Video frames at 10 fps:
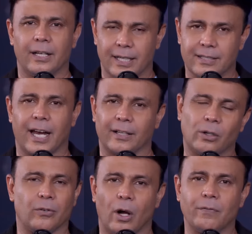एग्जैक्ट
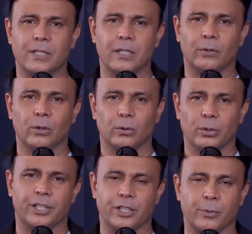और ऑब्वियसली वो टू
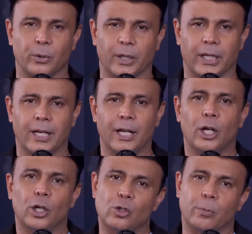डिजिट्स में होगी
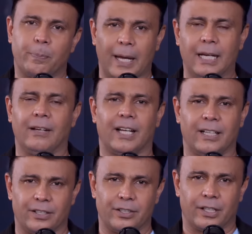जो पहले
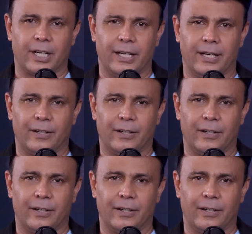वाला डिजिट है